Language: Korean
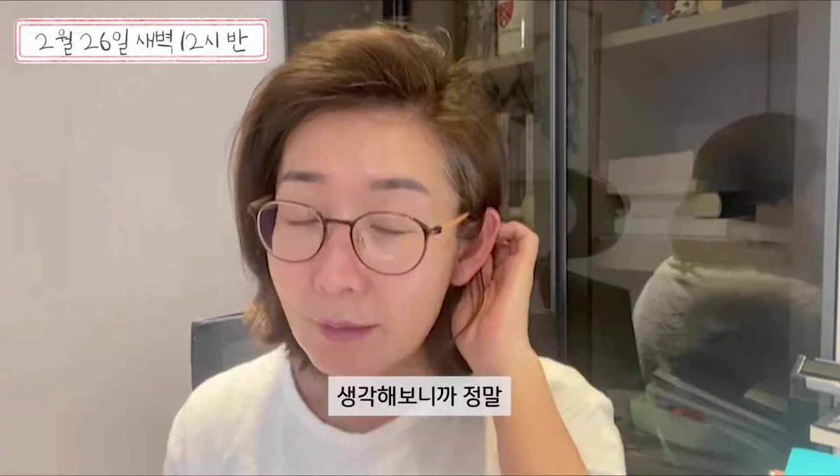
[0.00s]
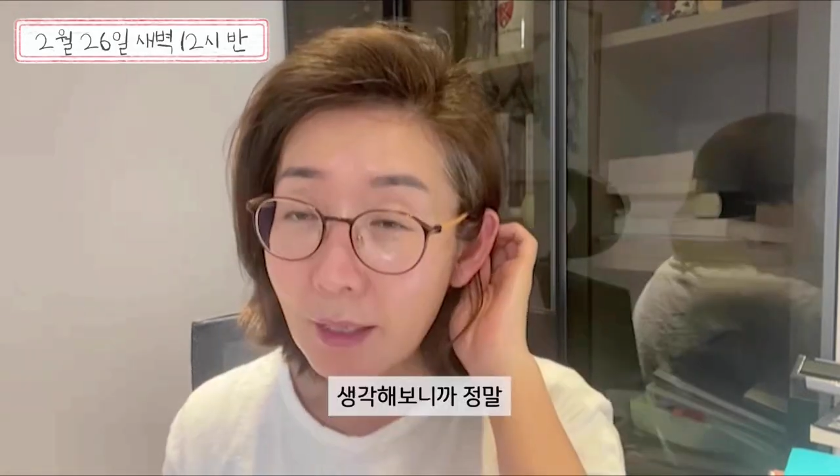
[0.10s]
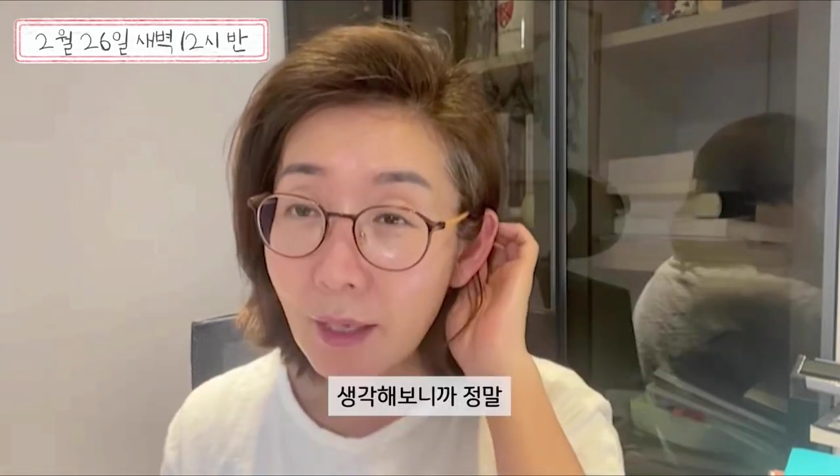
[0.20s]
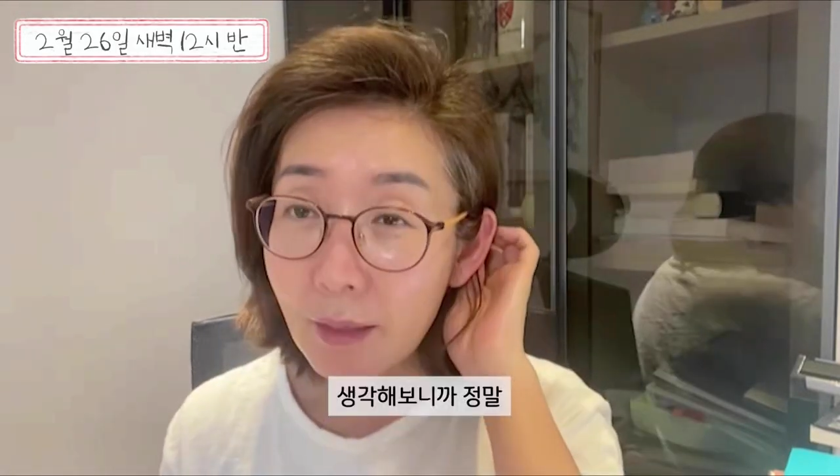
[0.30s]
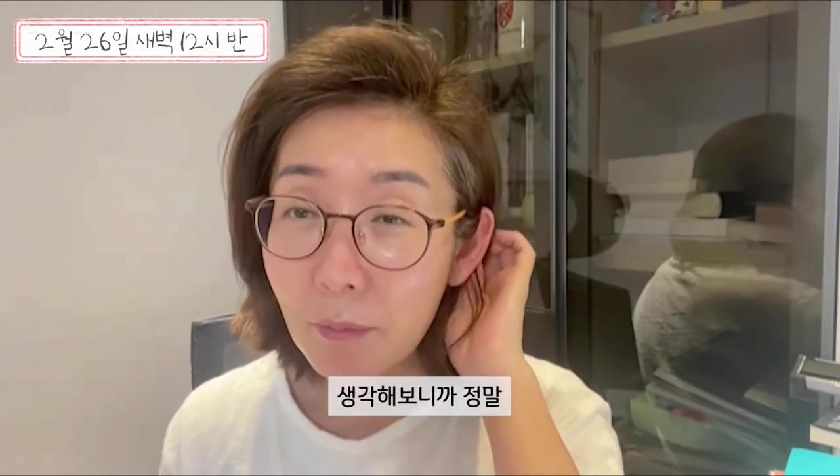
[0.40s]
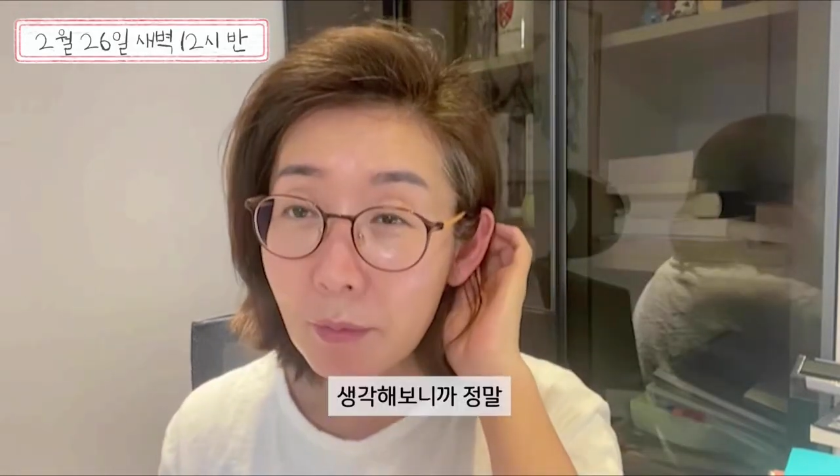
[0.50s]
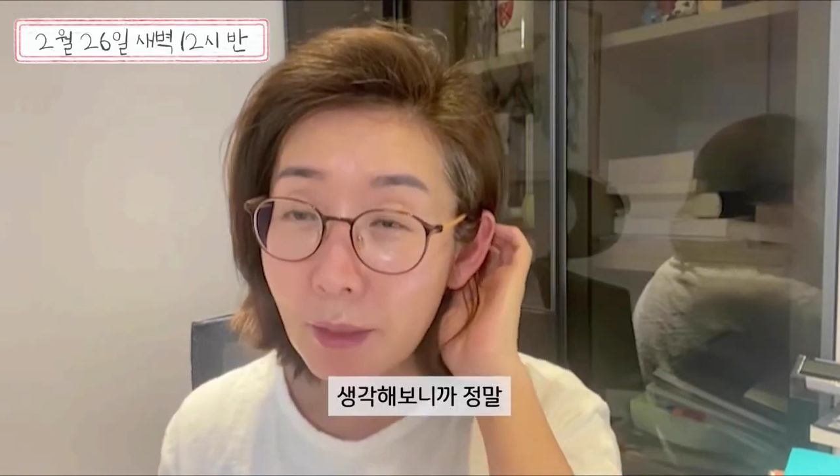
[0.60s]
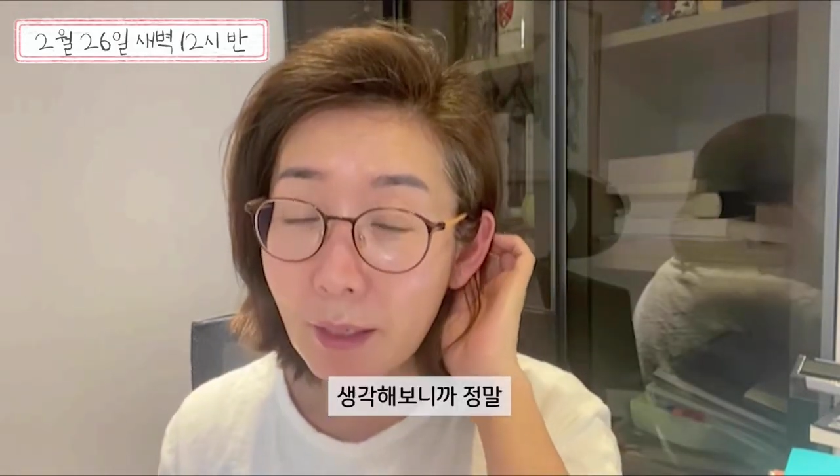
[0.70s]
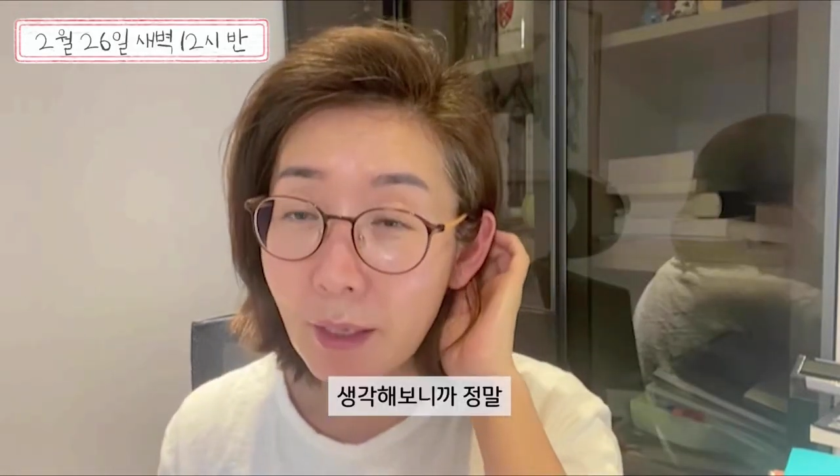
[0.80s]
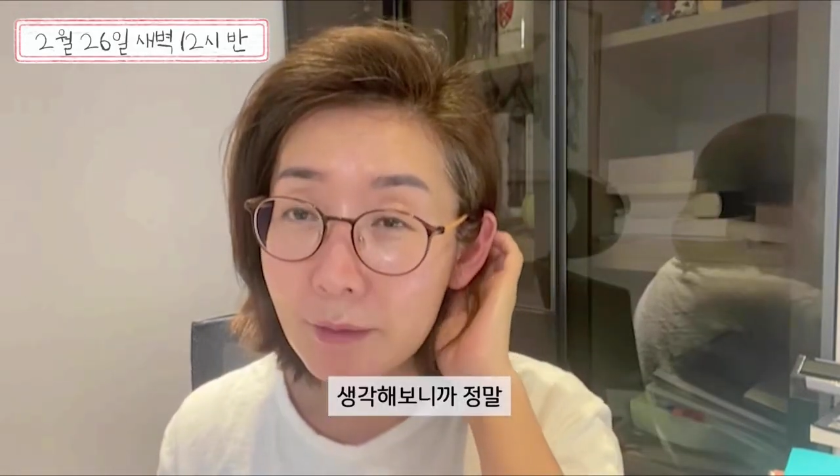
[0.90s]

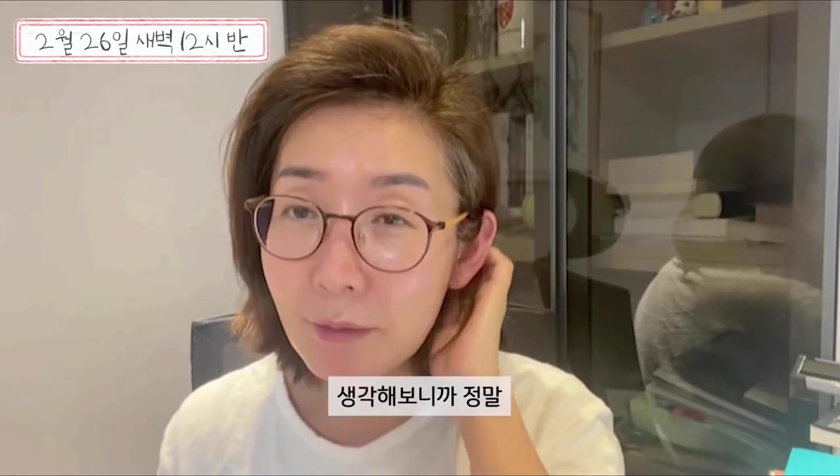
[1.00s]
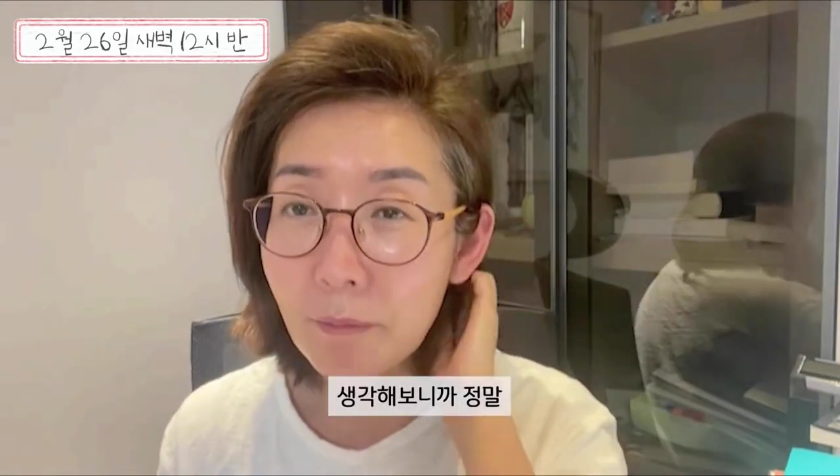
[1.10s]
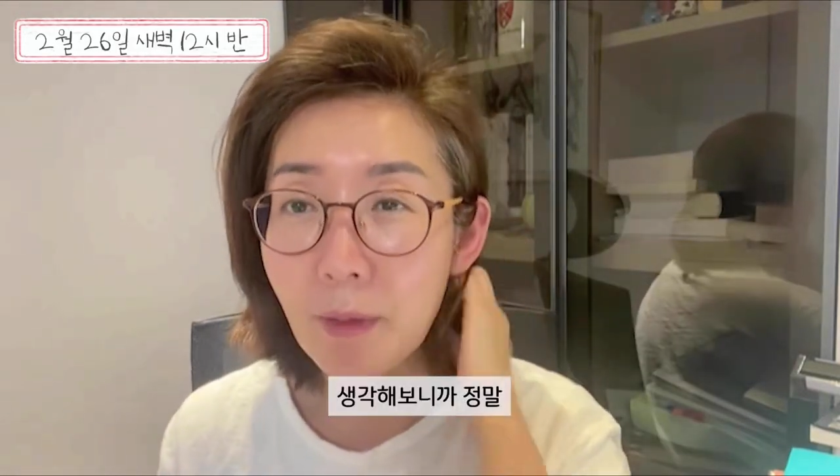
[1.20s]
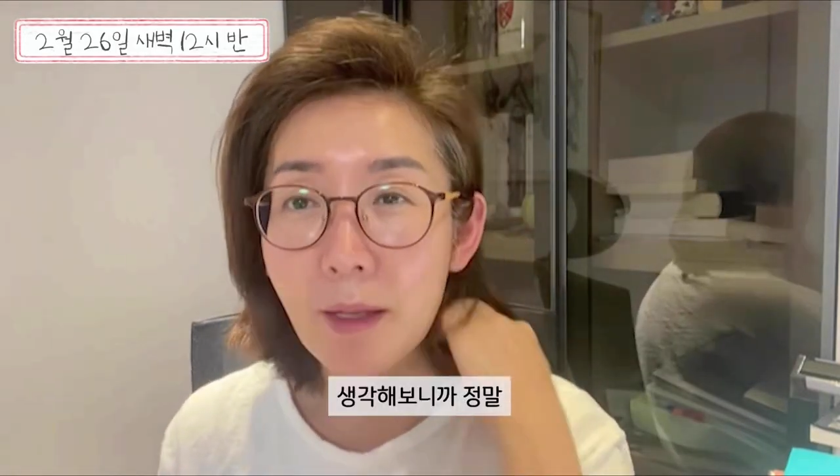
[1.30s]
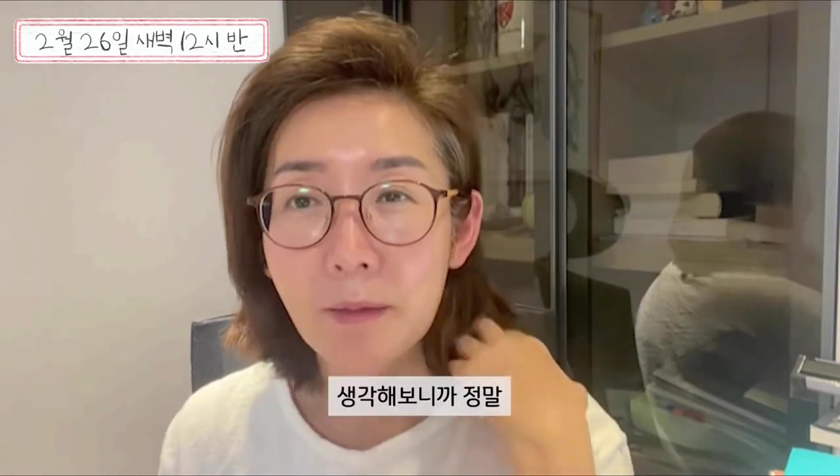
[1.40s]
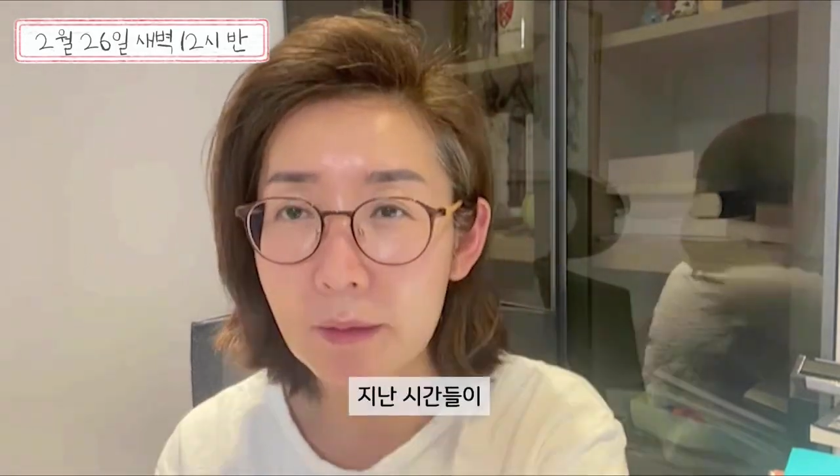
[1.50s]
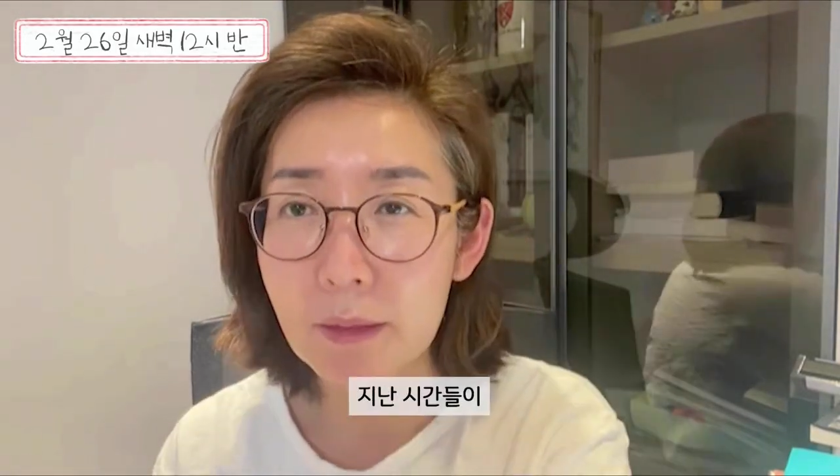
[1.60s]
생각해보니까 정말